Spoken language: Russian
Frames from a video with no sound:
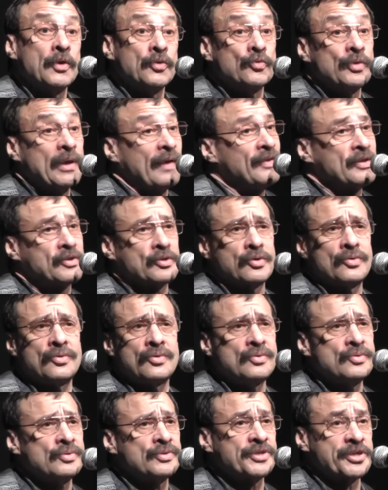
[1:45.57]
но я и
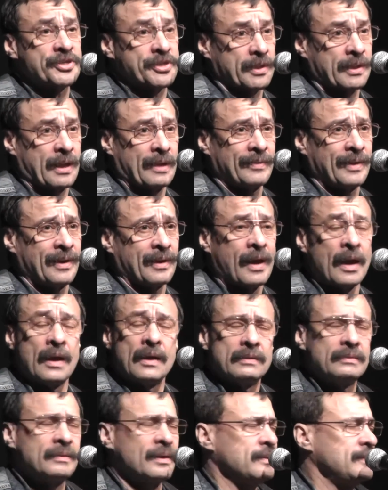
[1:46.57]
тоже человек,
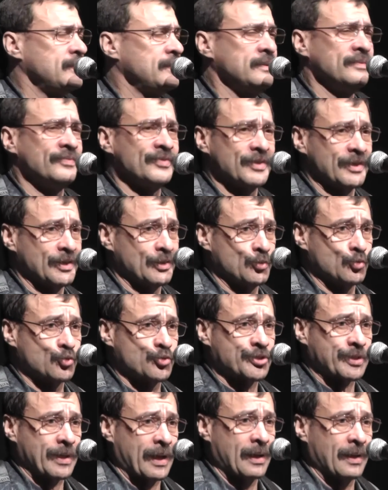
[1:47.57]
наивная
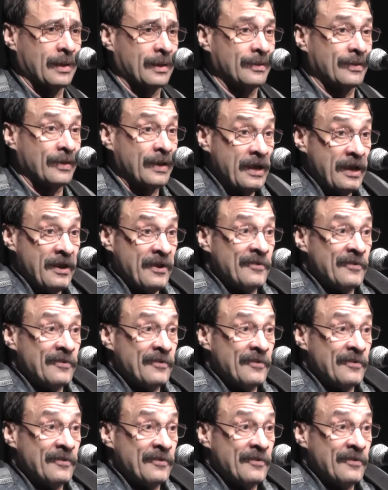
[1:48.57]
душа.